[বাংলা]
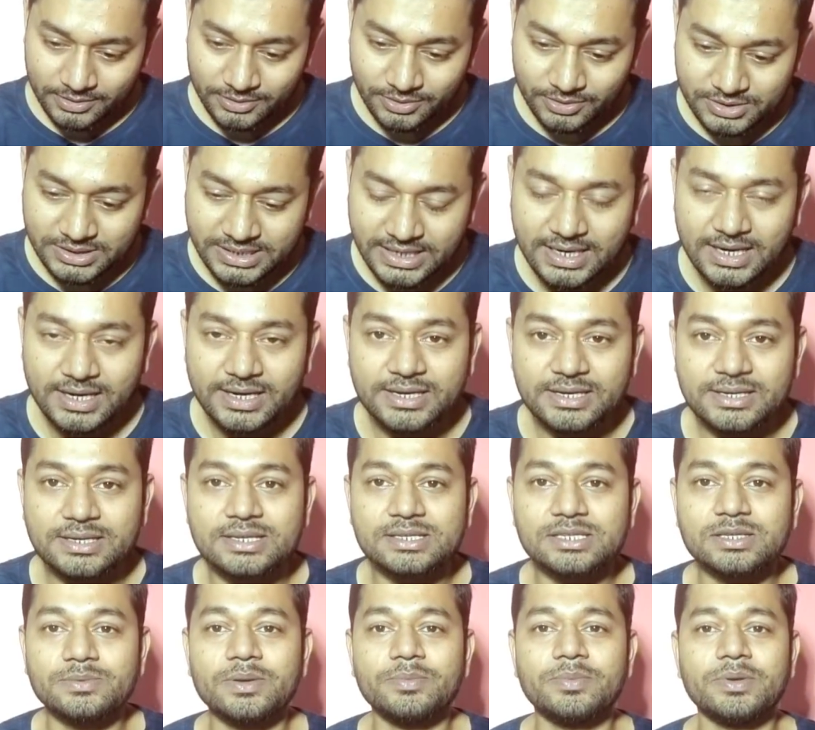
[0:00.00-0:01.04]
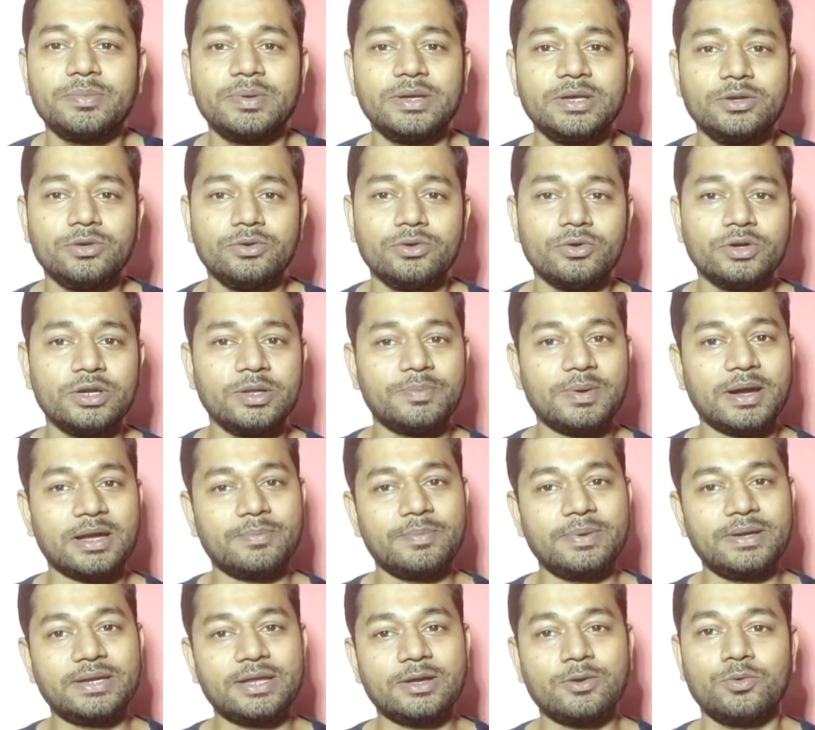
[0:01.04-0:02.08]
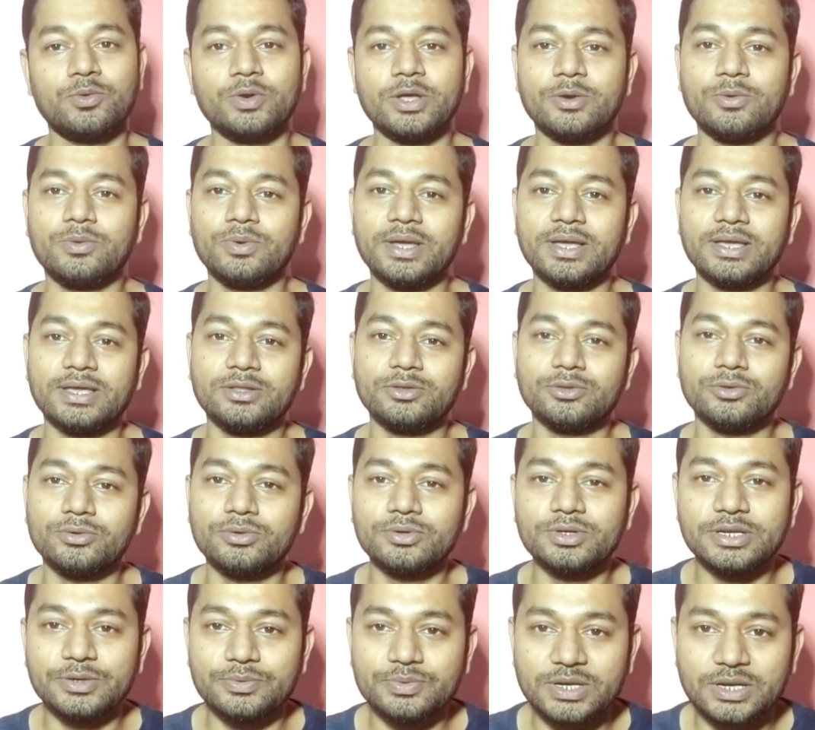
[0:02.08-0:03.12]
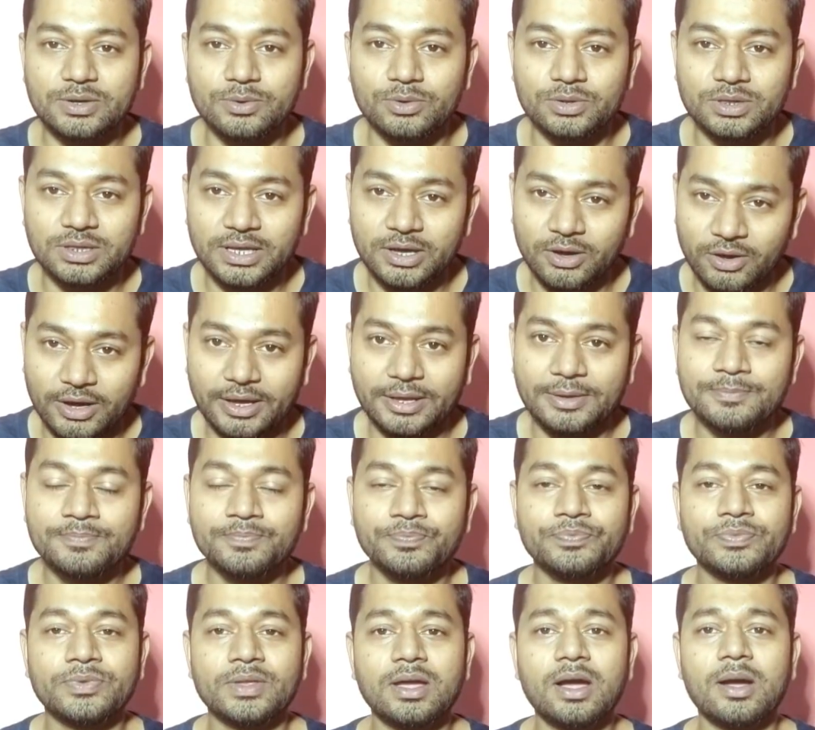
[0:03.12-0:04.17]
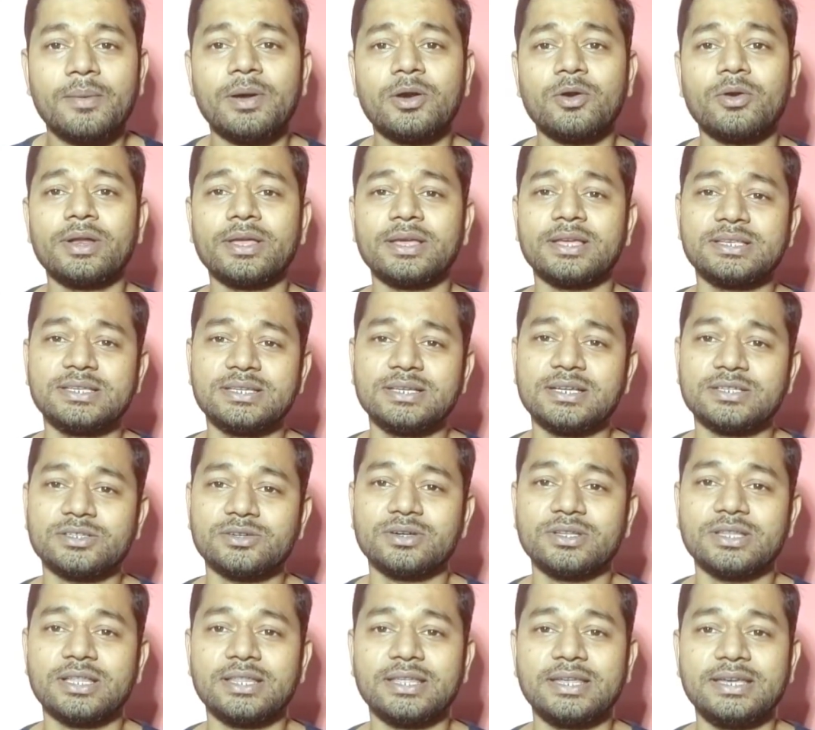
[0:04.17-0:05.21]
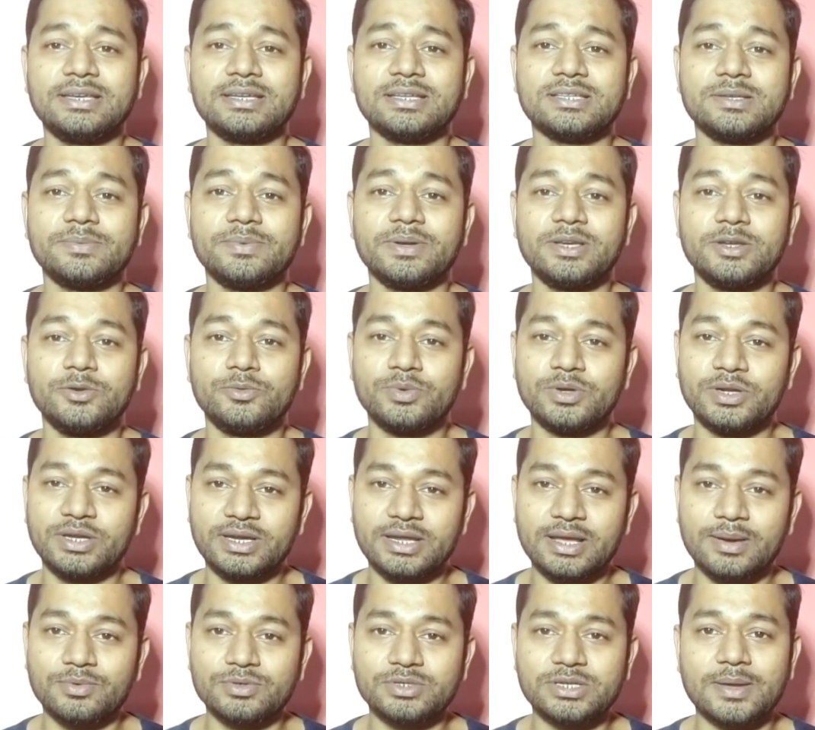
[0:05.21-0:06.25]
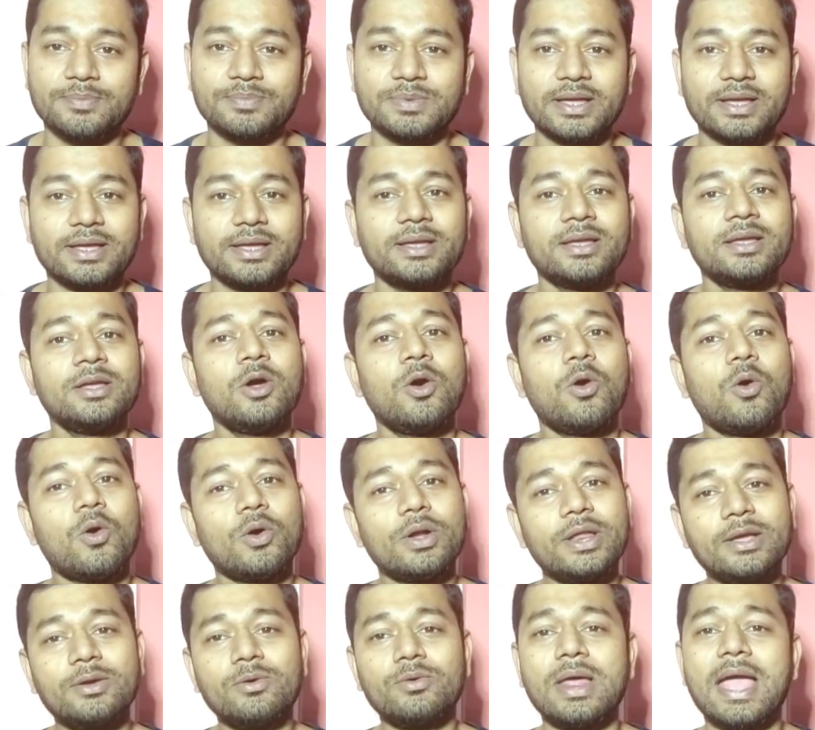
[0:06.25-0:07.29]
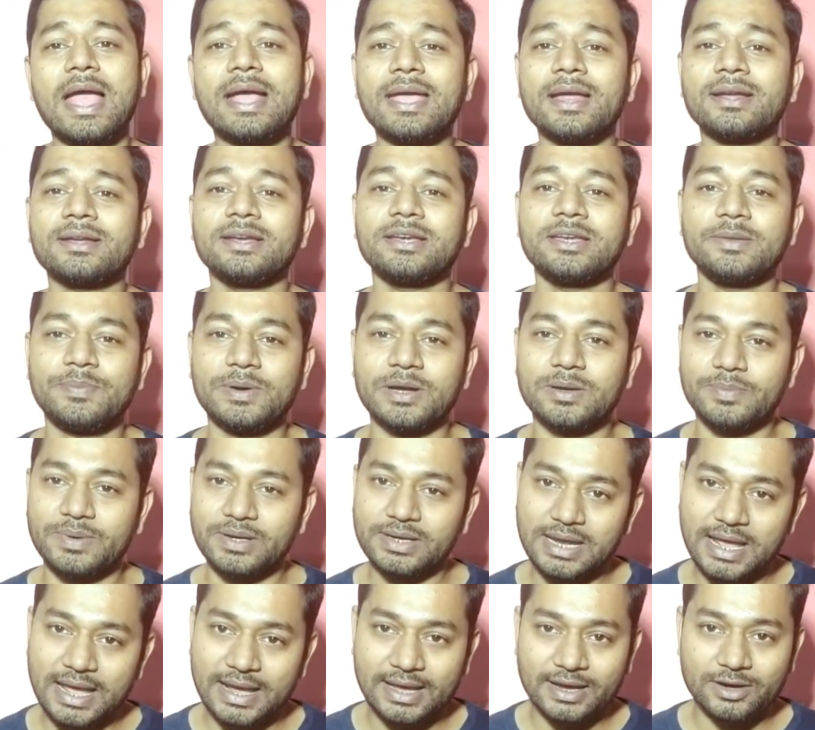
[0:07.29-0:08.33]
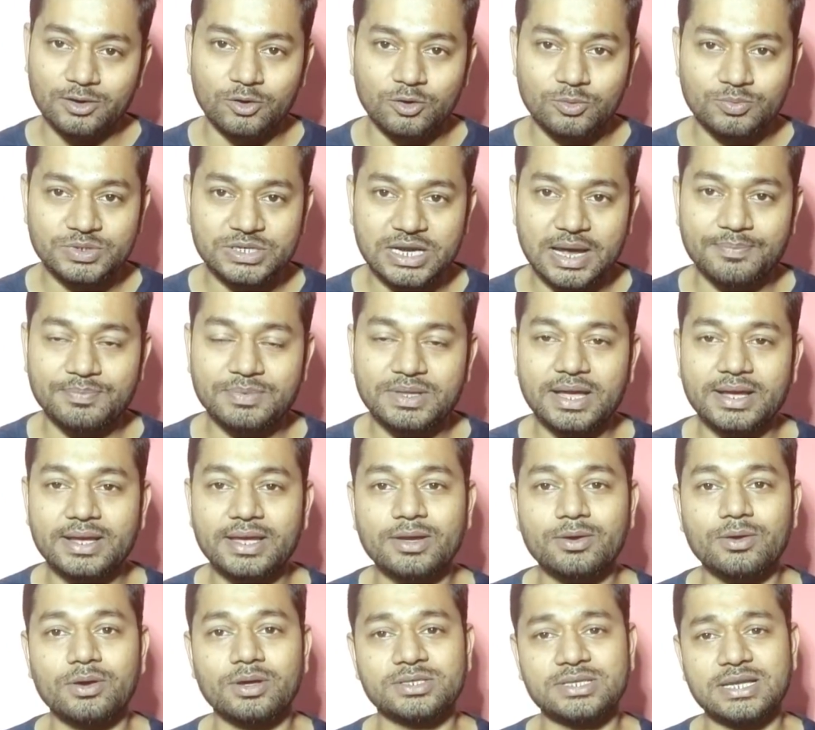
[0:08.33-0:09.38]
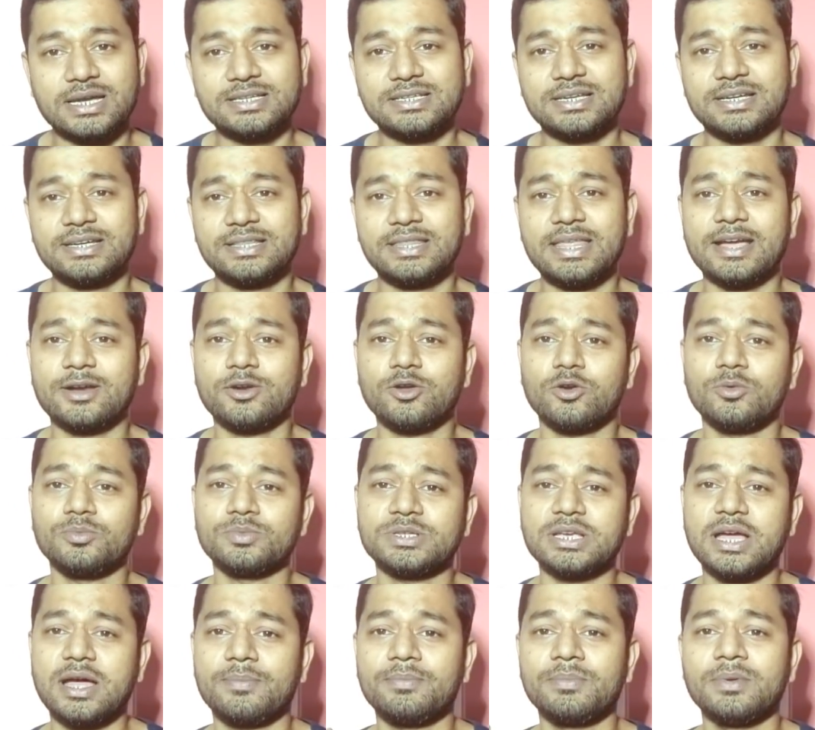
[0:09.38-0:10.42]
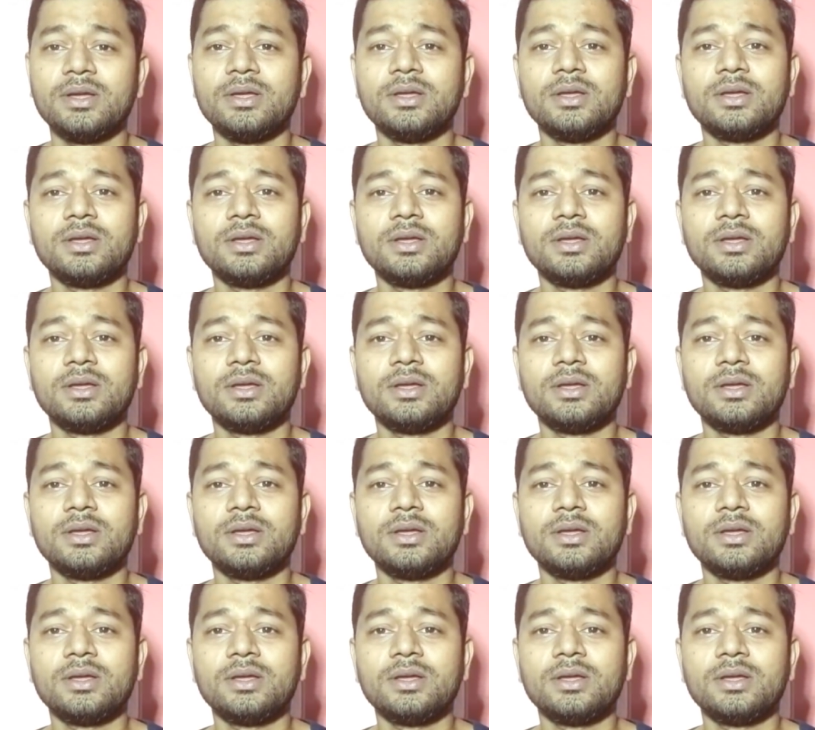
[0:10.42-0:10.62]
তো সেখানে ইন্টার্নশিপে বিভিন্ন ডিপার্টমেন্টে ঘুরে ঘুরে কিন্তু ডিউটি করতে হয় আবার অনেকে জিজ্ঞাসা করে তাদের ইন্টার্নশিপের ডিউটির কেমন চাপ থাকে অনেক এক একটা ডিপার্টমেন্টে এক এক রকম চাপ থাকে সার্জারিতে একরকম চাপ